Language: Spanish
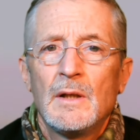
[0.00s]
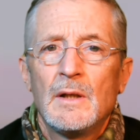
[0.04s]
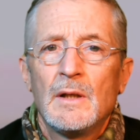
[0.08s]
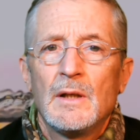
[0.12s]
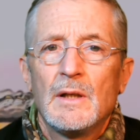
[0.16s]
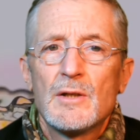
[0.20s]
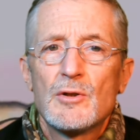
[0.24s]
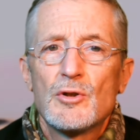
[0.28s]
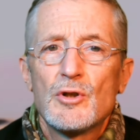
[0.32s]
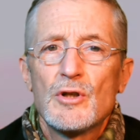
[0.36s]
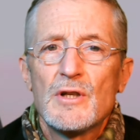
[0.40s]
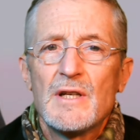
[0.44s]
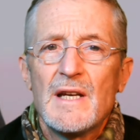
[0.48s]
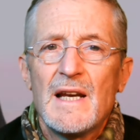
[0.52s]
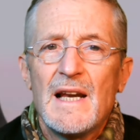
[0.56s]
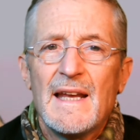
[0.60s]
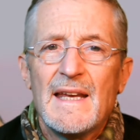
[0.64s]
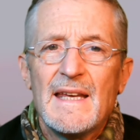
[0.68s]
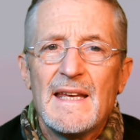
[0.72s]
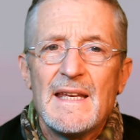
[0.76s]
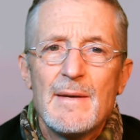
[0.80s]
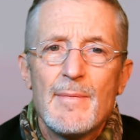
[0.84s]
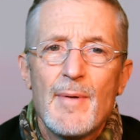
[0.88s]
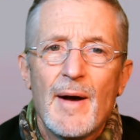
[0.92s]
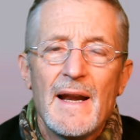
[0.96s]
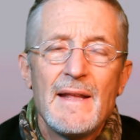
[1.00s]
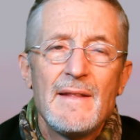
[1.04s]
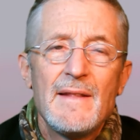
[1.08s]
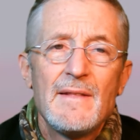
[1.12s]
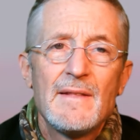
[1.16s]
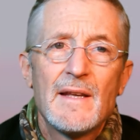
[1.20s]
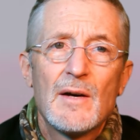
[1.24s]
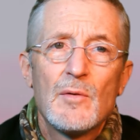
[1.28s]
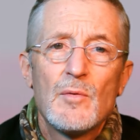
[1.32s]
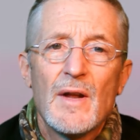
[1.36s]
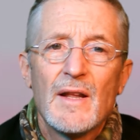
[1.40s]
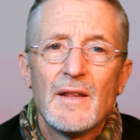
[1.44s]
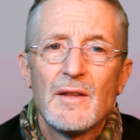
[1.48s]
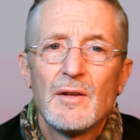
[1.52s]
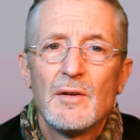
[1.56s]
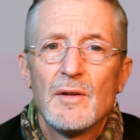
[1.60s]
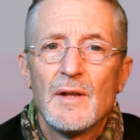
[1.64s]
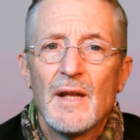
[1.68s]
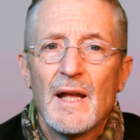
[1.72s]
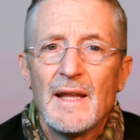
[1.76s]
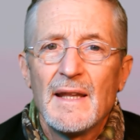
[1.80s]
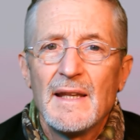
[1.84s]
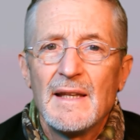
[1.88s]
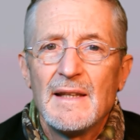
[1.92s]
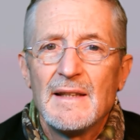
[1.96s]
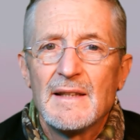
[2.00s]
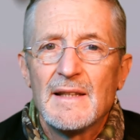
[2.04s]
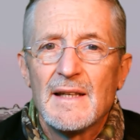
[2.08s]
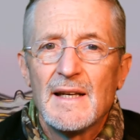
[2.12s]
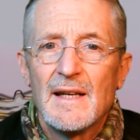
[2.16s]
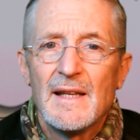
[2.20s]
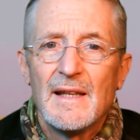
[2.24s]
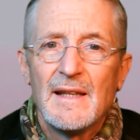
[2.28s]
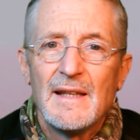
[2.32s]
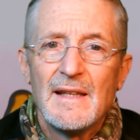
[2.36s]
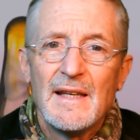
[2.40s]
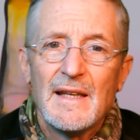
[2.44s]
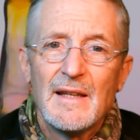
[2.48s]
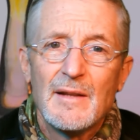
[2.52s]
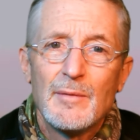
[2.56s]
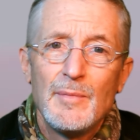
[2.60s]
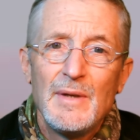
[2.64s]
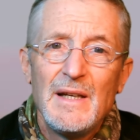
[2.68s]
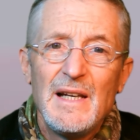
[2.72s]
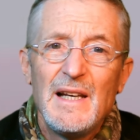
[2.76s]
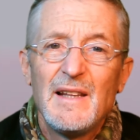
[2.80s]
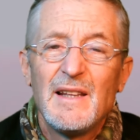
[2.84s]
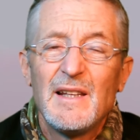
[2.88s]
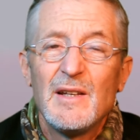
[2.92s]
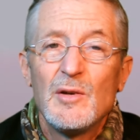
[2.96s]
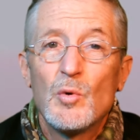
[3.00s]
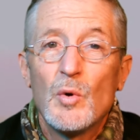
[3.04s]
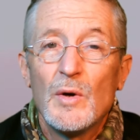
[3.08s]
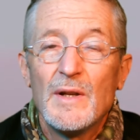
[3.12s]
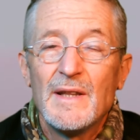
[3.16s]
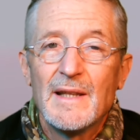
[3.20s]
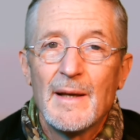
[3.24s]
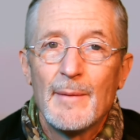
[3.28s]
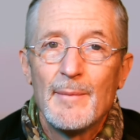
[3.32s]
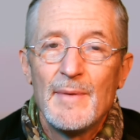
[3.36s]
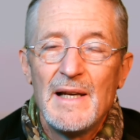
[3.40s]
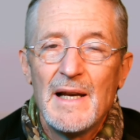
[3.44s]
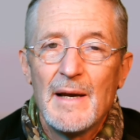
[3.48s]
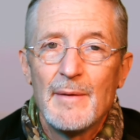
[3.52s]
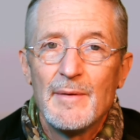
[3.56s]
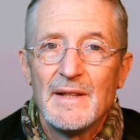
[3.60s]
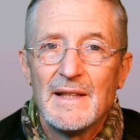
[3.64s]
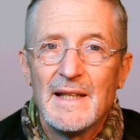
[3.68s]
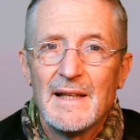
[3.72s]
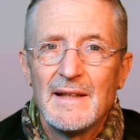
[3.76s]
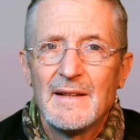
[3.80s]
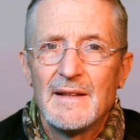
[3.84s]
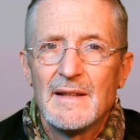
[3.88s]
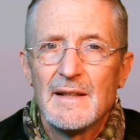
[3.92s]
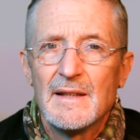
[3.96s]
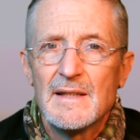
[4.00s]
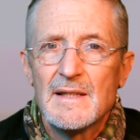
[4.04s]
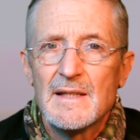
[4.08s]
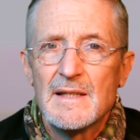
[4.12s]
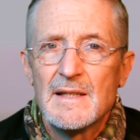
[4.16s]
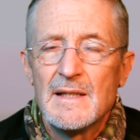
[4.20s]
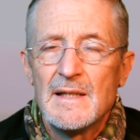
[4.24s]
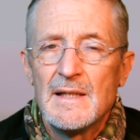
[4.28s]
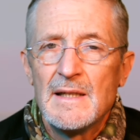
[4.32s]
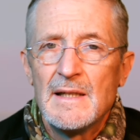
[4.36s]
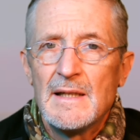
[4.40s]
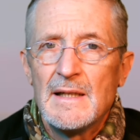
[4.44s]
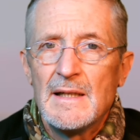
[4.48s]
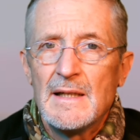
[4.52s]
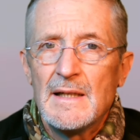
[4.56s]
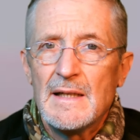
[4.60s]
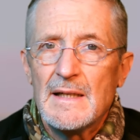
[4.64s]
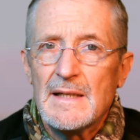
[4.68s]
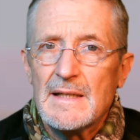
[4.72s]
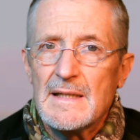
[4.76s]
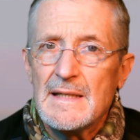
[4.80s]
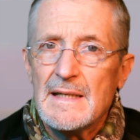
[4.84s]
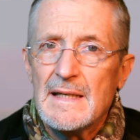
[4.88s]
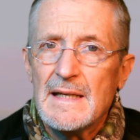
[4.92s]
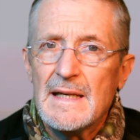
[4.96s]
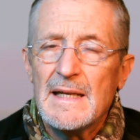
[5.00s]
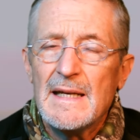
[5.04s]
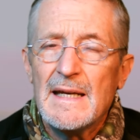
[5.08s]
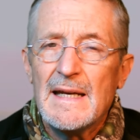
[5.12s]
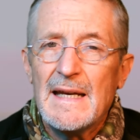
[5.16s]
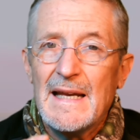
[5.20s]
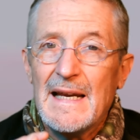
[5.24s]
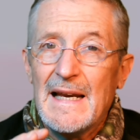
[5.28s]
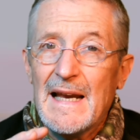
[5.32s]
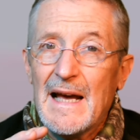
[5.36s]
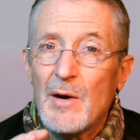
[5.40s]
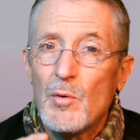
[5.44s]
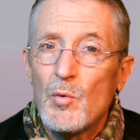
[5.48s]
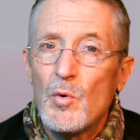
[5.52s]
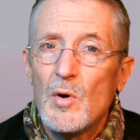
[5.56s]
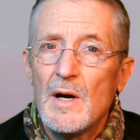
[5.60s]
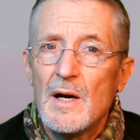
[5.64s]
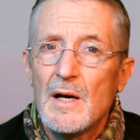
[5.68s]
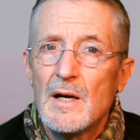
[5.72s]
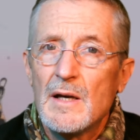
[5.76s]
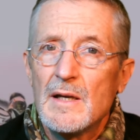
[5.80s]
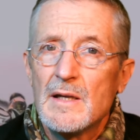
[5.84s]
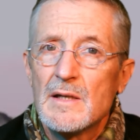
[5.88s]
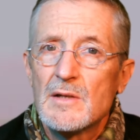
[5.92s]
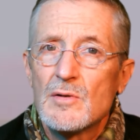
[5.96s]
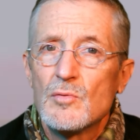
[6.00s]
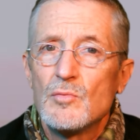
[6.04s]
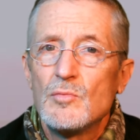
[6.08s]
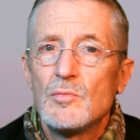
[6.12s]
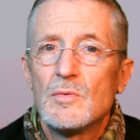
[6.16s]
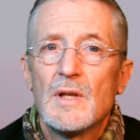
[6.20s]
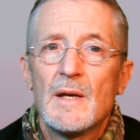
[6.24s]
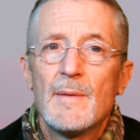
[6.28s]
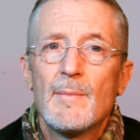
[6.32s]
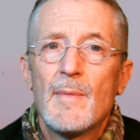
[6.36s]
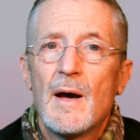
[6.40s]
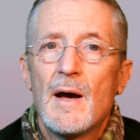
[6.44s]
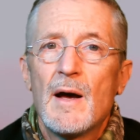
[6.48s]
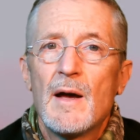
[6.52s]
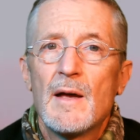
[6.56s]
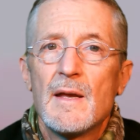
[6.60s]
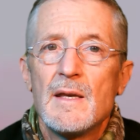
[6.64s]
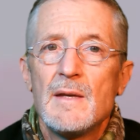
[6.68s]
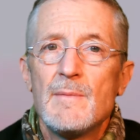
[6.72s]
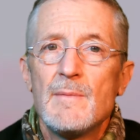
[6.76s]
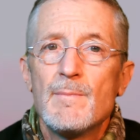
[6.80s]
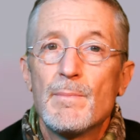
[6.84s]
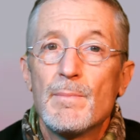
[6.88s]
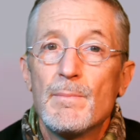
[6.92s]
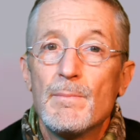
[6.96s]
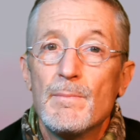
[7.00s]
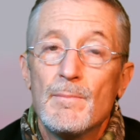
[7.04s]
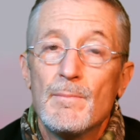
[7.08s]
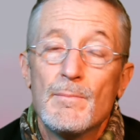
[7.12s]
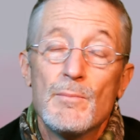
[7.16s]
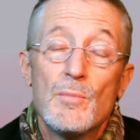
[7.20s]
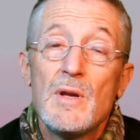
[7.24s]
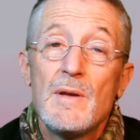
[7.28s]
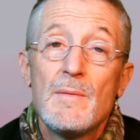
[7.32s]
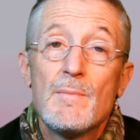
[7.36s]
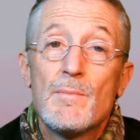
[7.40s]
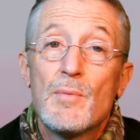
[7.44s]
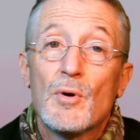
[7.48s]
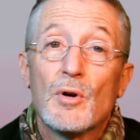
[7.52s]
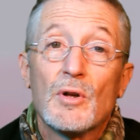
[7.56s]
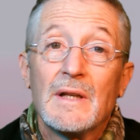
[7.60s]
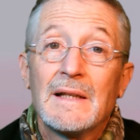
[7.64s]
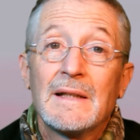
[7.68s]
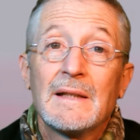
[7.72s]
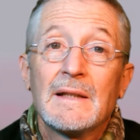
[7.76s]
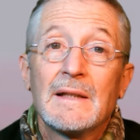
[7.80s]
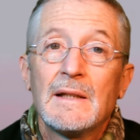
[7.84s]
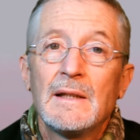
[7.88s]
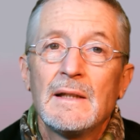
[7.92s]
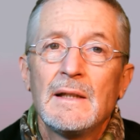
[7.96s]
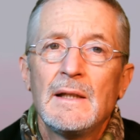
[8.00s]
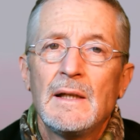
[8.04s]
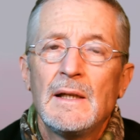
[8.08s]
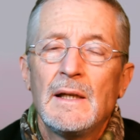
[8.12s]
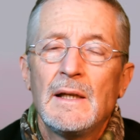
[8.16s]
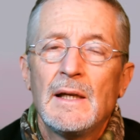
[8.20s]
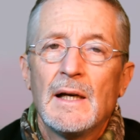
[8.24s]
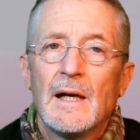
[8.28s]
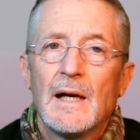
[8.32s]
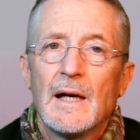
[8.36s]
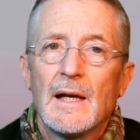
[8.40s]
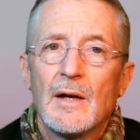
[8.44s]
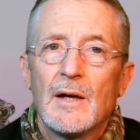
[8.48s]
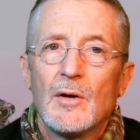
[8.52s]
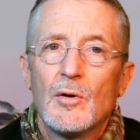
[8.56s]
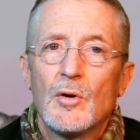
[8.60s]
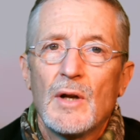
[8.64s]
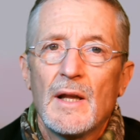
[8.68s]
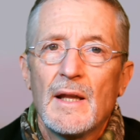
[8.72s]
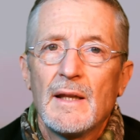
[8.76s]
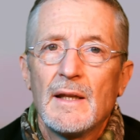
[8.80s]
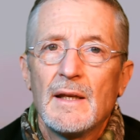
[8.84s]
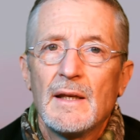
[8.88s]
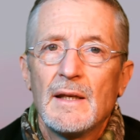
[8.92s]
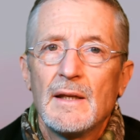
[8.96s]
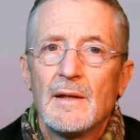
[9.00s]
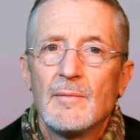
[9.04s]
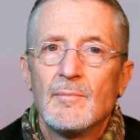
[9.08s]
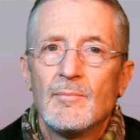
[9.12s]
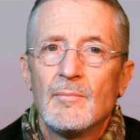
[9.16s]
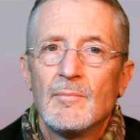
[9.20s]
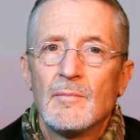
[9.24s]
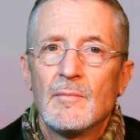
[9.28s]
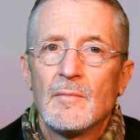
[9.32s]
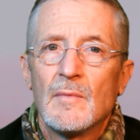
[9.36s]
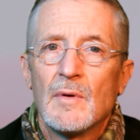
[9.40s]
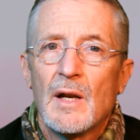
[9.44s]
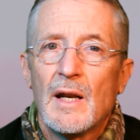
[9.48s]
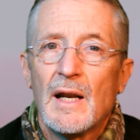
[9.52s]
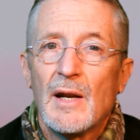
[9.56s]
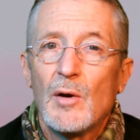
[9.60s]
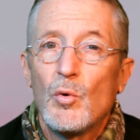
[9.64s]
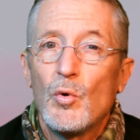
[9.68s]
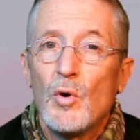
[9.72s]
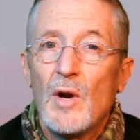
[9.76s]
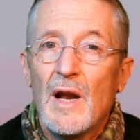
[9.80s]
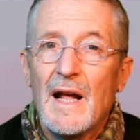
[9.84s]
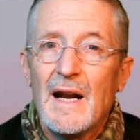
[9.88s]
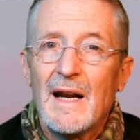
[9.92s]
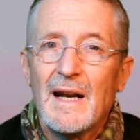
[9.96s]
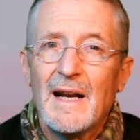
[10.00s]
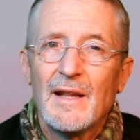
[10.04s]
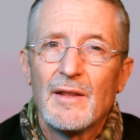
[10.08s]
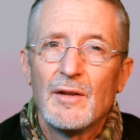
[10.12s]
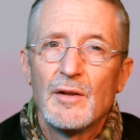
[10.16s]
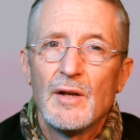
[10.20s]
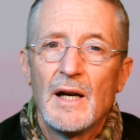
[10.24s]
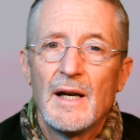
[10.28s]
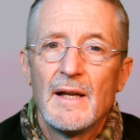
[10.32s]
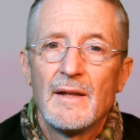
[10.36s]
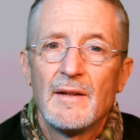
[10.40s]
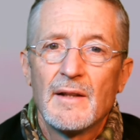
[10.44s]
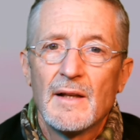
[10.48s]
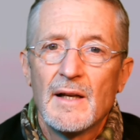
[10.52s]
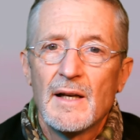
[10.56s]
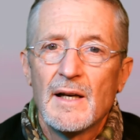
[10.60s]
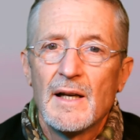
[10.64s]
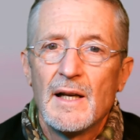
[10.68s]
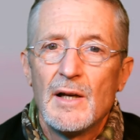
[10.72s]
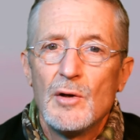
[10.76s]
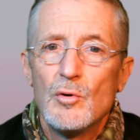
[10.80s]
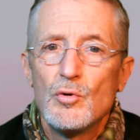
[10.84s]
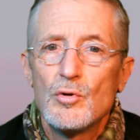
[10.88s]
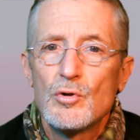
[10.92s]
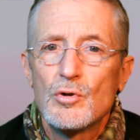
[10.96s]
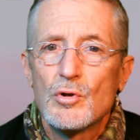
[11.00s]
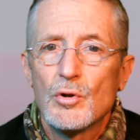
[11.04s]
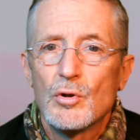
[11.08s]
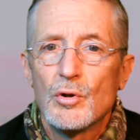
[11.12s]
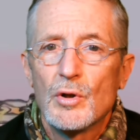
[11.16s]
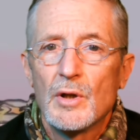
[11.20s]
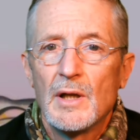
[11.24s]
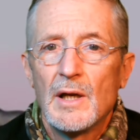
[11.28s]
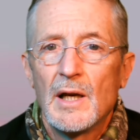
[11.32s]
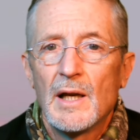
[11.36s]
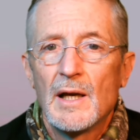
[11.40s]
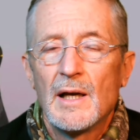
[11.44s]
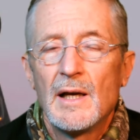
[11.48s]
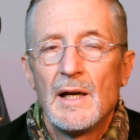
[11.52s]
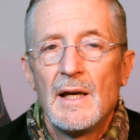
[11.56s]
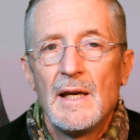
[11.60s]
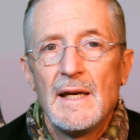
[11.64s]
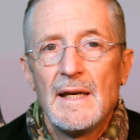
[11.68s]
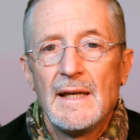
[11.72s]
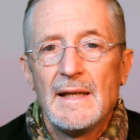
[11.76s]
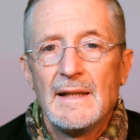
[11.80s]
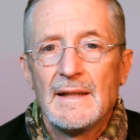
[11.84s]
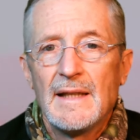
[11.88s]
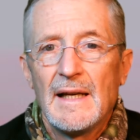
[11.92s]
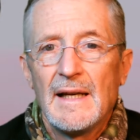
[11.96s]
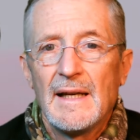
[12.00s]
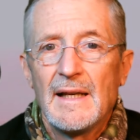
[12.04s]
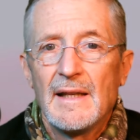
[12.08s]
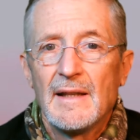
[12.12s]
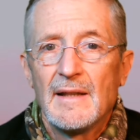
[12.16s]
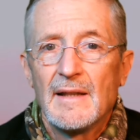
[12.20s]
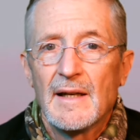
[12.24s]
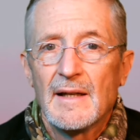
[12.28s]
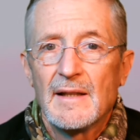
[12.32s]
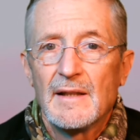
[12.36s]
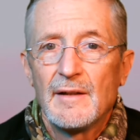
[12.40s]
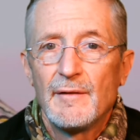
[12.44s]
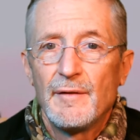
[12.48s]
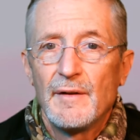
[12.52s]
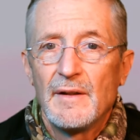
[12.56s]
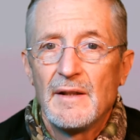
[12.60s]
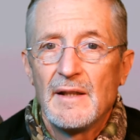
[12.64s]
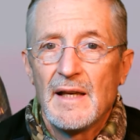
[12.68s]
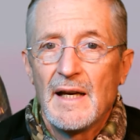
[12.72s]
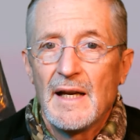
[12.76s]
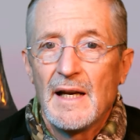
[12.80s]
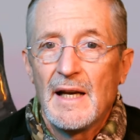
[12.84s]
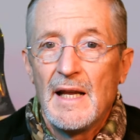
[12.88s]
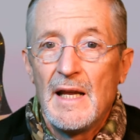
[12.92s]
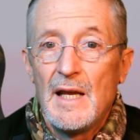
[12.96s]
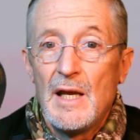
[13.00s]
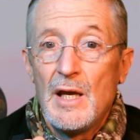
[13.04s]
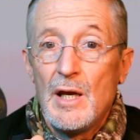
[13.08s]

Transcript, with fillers: Esto es el equivalente a una ciudad entre 10.000 y 50.000 habitantes. Así que el agua es un tema muy importante a la hora de mm, regular, racionalizar el uso de la inteligencia artificial.